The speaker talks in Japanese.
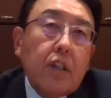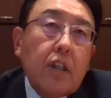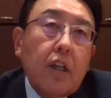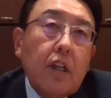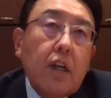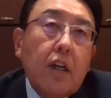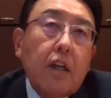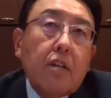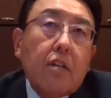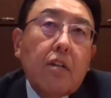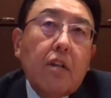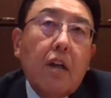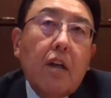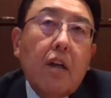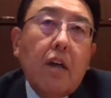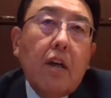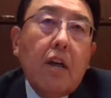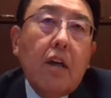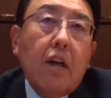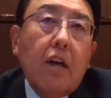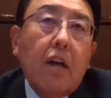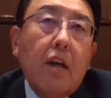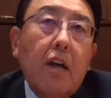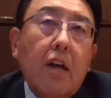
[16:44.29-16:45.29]
たがっ
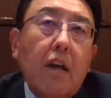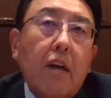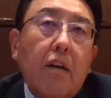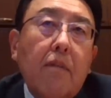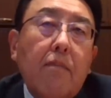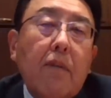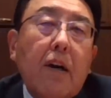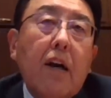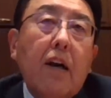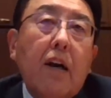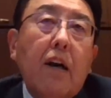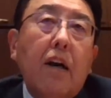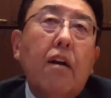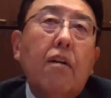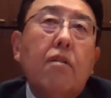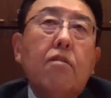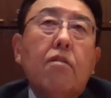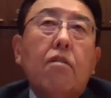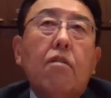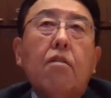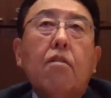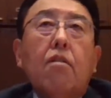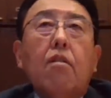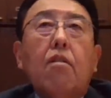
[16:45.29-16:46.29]
て、まあ、
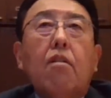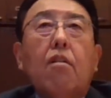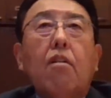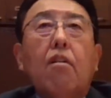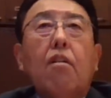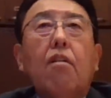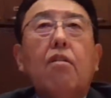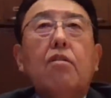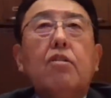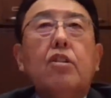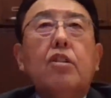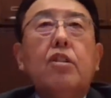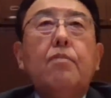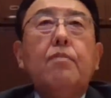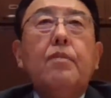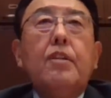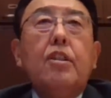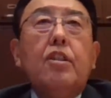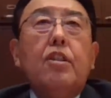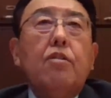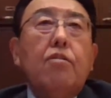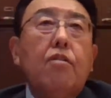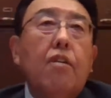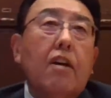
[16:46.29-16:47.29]
あの、血
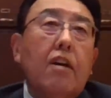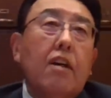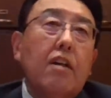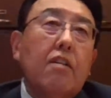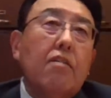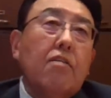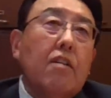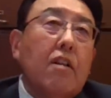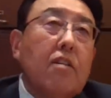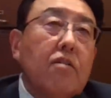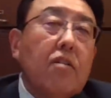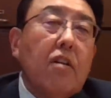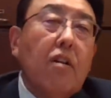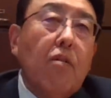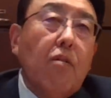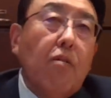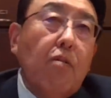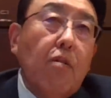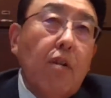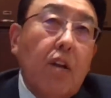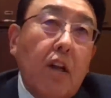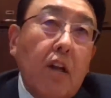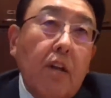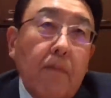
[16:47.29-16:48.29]
道を上げるなんて言ったら
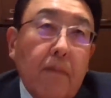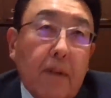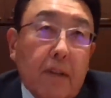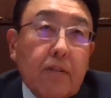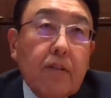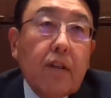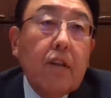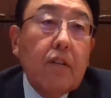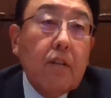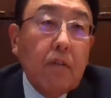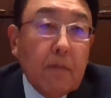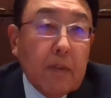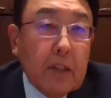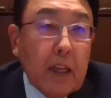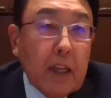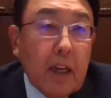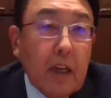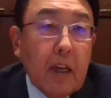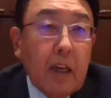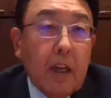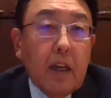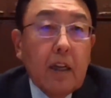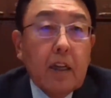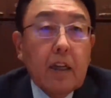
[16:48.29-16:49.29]
怒られますけども
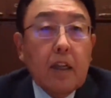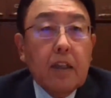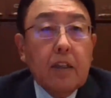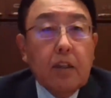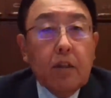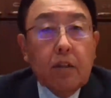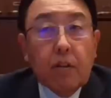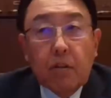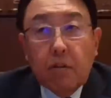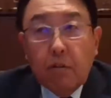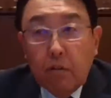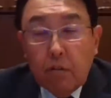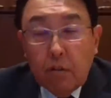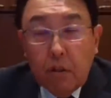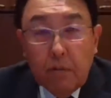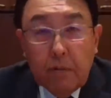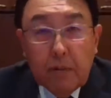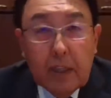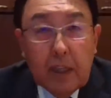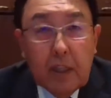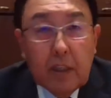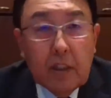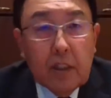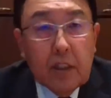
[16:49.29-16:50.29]
ね、とっ
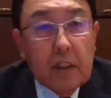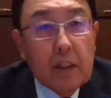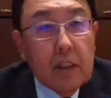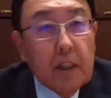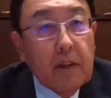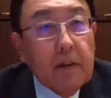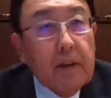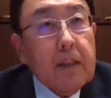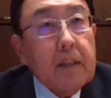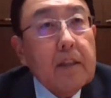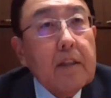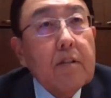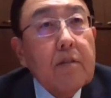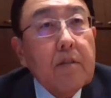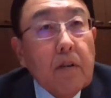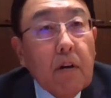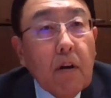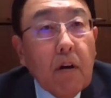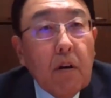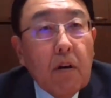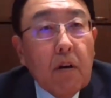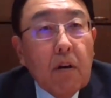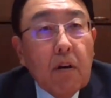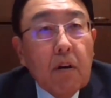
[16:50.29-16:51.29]
ても熱心なわけです
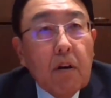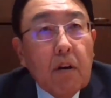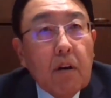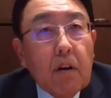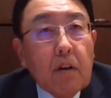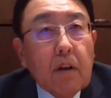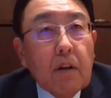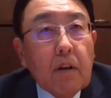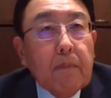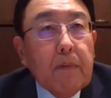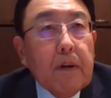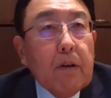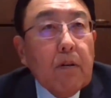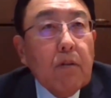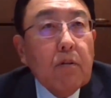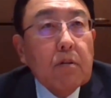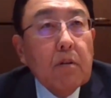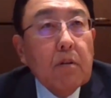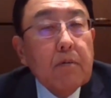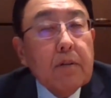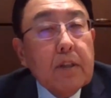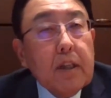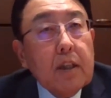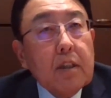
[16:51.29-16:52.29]
よ。やっぱり
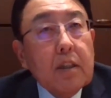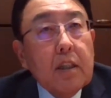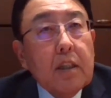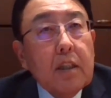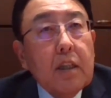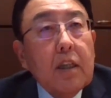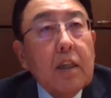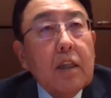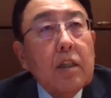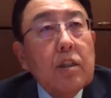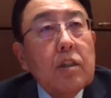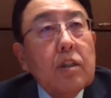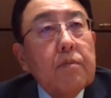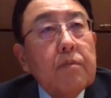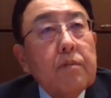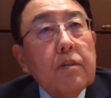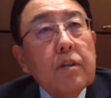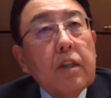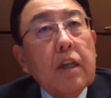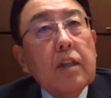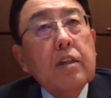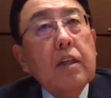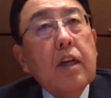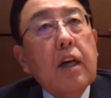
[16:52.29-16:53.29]
子供たちに自
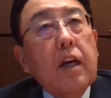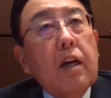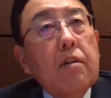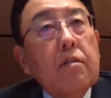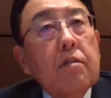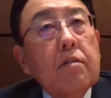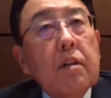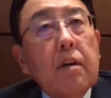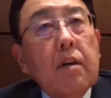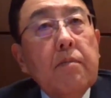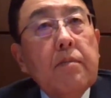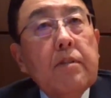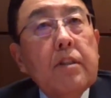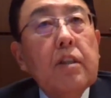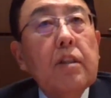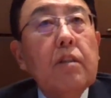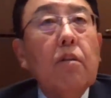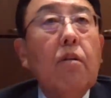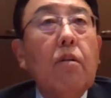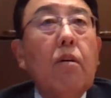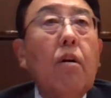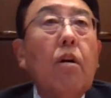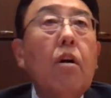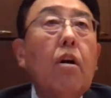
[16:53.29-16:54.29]
分たちが歩んだ道
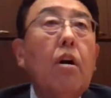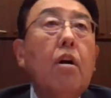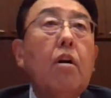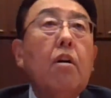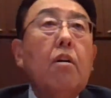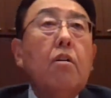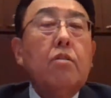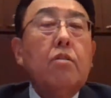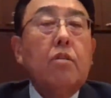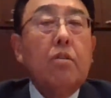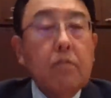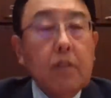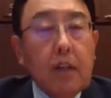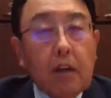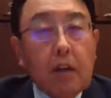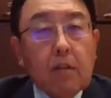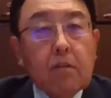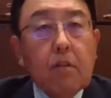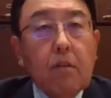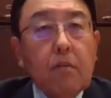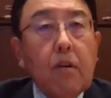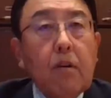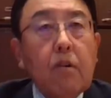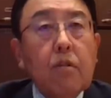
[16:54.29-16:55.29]
と少な
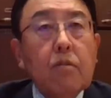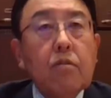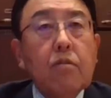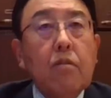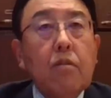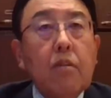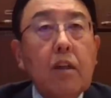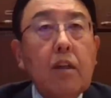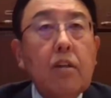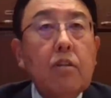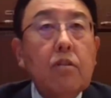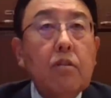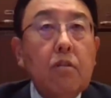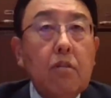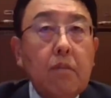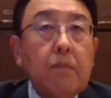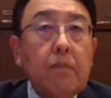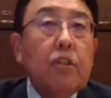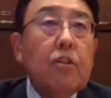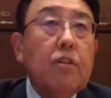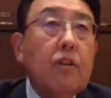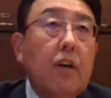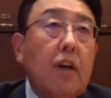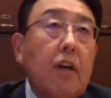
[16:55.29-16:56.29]
くともそれ以上
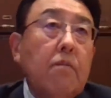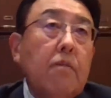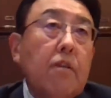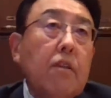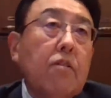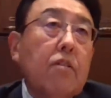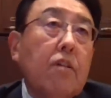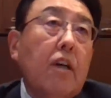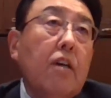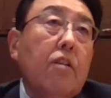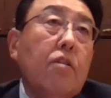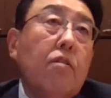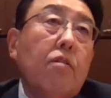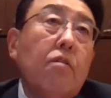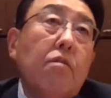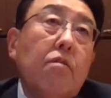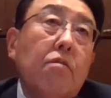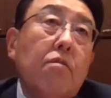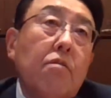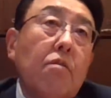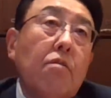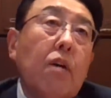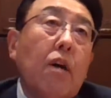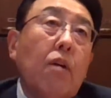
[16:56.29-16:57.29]
の道を歩み出したいと
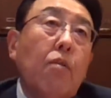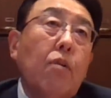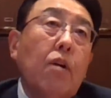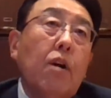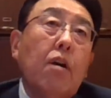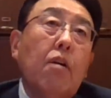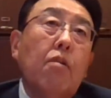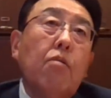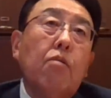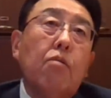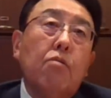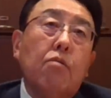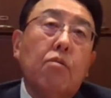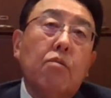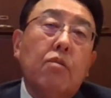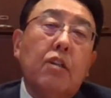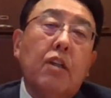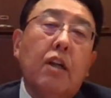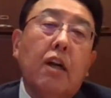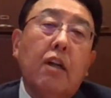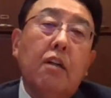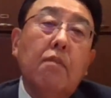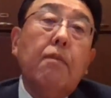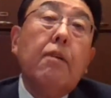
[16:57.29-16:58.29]
いうのは親心とし
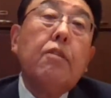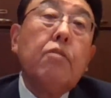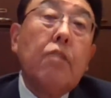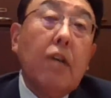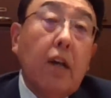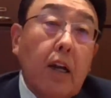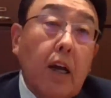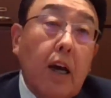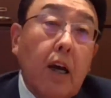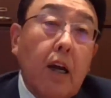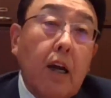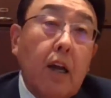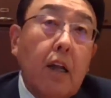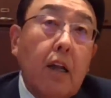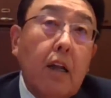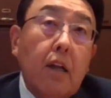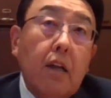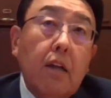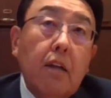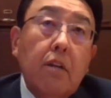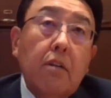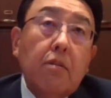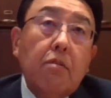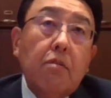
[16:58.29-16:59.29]
てありますか
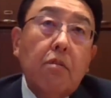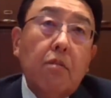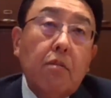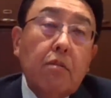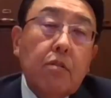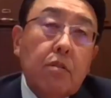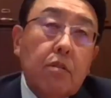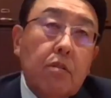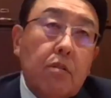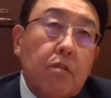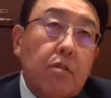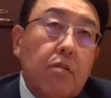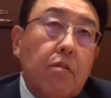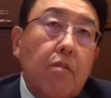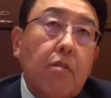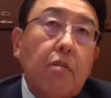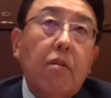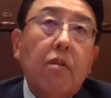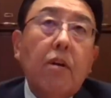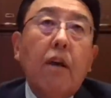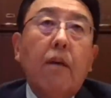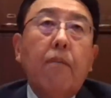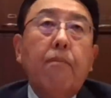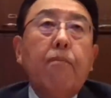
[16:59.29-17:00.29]
ら、そうする
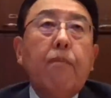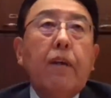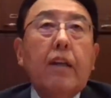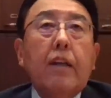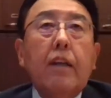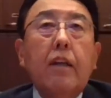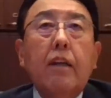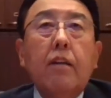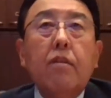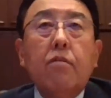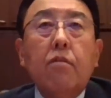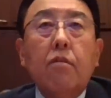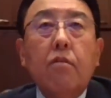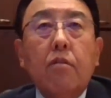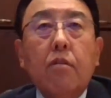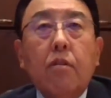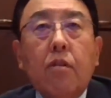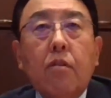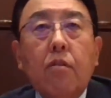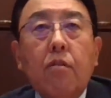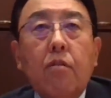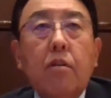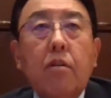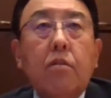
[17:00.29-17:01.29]
と、やっぱりそ
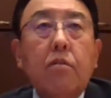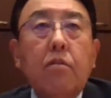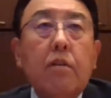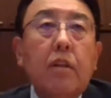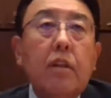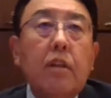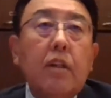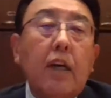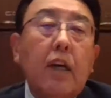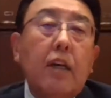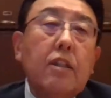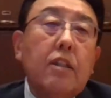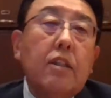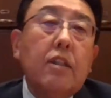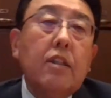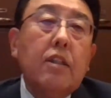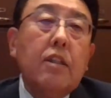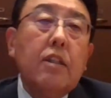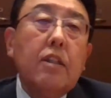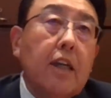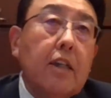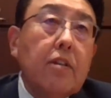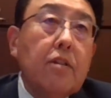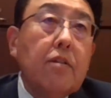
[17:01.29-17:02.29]
の教育に対し
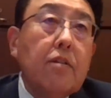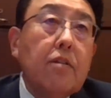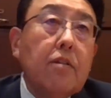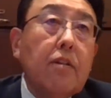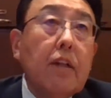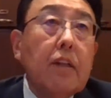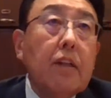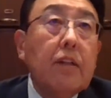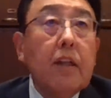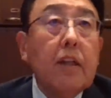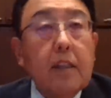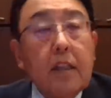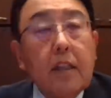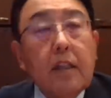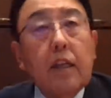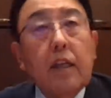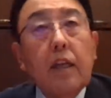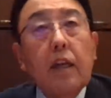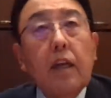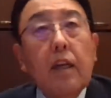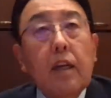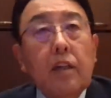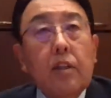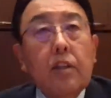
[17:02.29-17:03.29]
て必然的
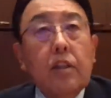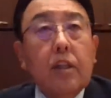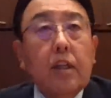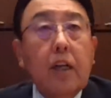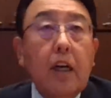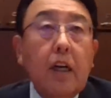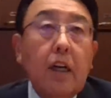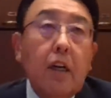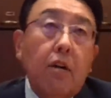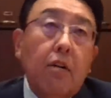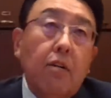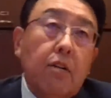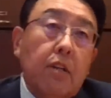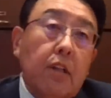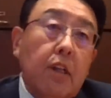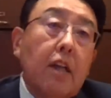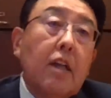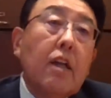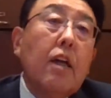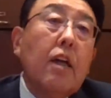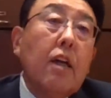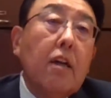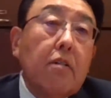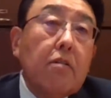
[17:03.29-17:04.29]
に力を入
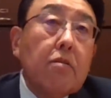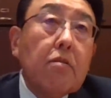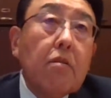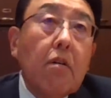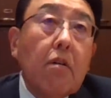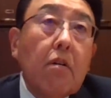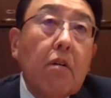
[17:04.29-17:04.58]
れられる